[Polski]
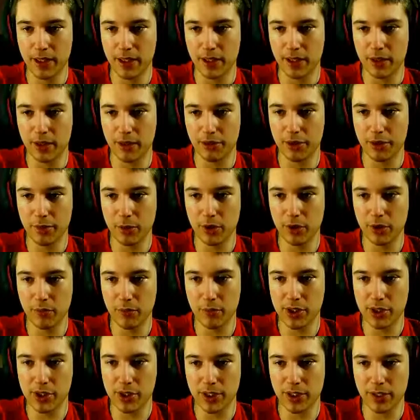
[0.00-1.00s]
one mogą
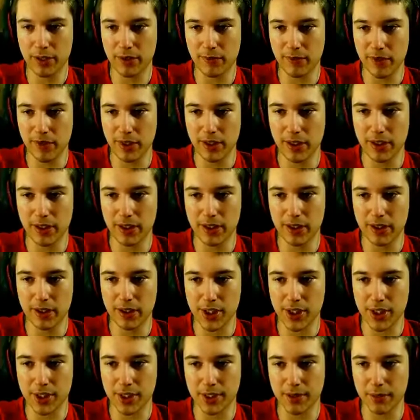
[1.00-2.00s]
być nagrywane
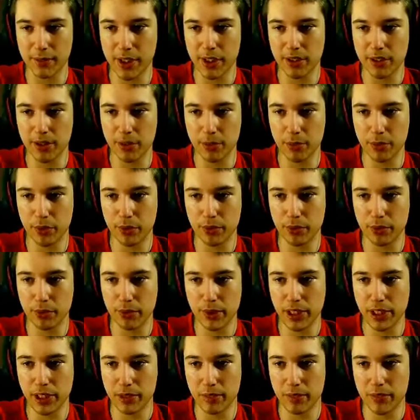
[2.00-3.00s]
czasami jeden po
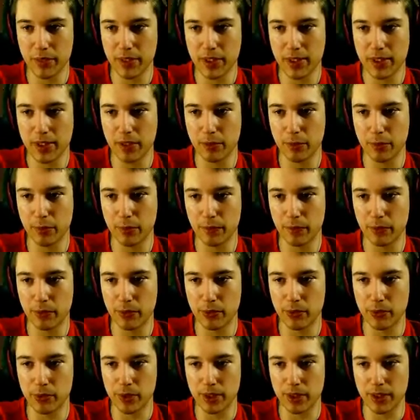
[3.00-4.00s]
drugim, z tego
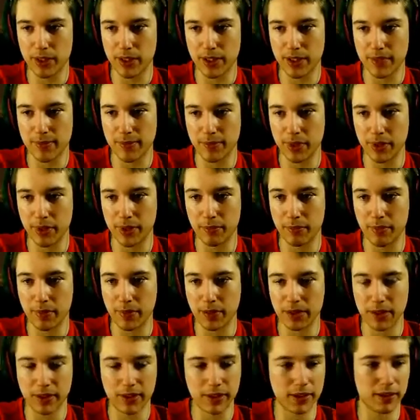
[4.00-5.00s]
powodu, że teraz mam.
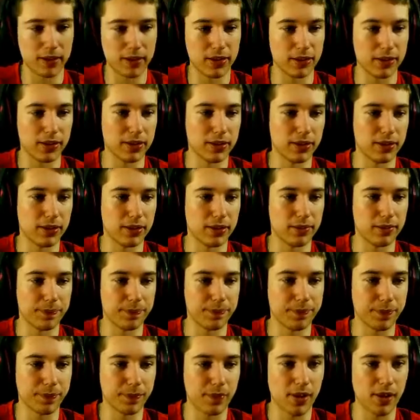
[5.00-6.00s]
E,
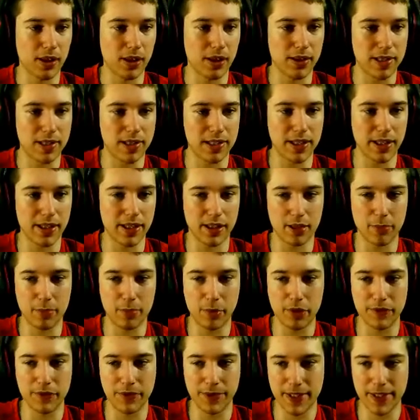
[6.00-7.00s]
zdaję na
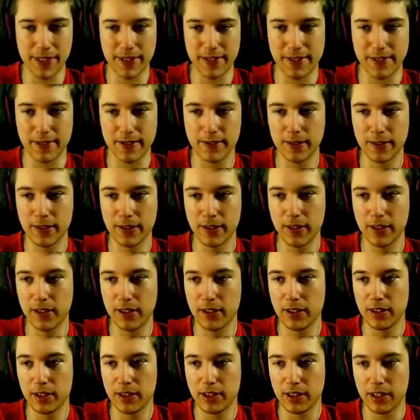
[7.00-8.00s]
prawo jazdy
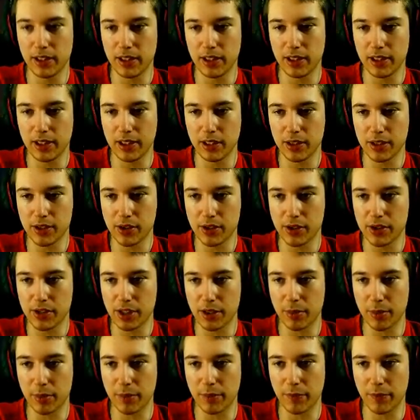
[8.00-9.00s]
i też nie
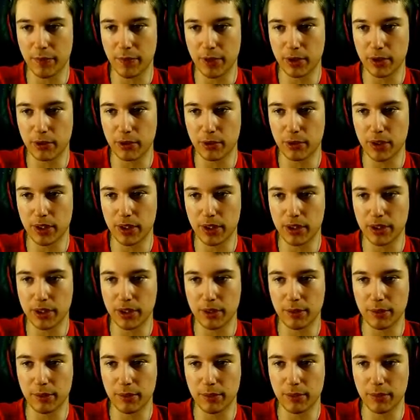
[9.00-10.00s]
mam w niektóre
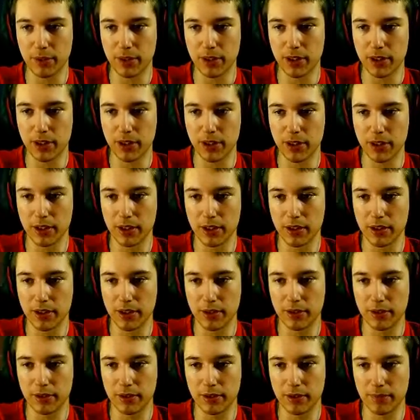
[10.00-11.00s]
dni. E,
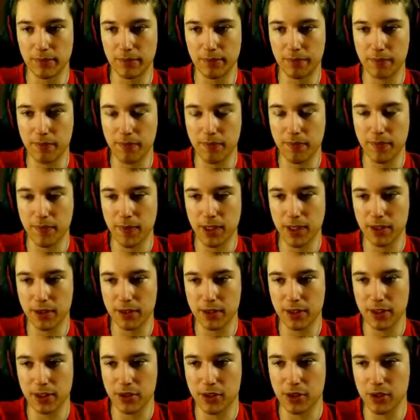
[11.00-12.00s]

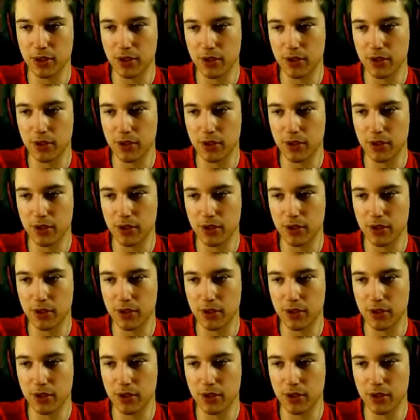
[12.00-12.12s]
nie, że.